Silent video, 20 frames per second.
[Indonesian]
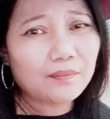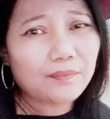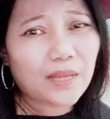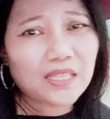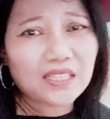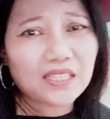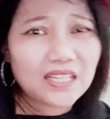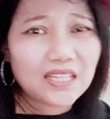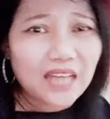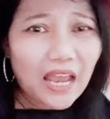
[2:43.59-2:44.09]

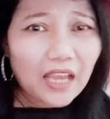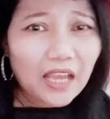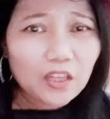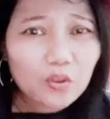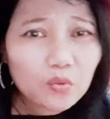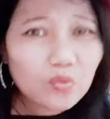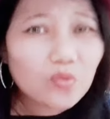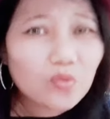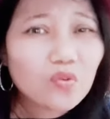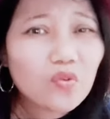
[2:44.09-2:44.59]
pasti
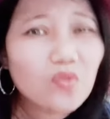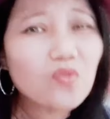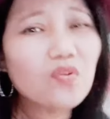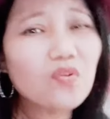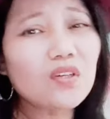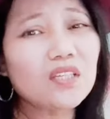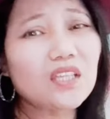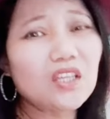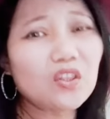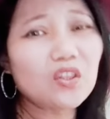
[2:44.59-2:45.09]
naik
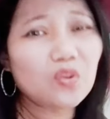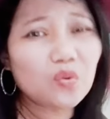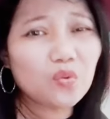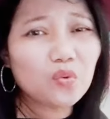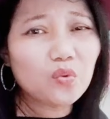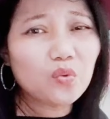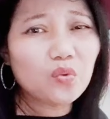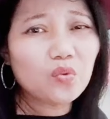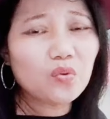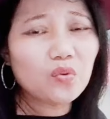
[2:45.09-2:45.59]
turun
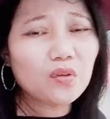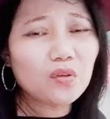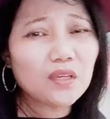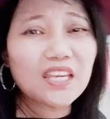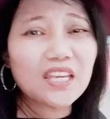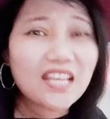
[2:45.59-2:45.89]
gitu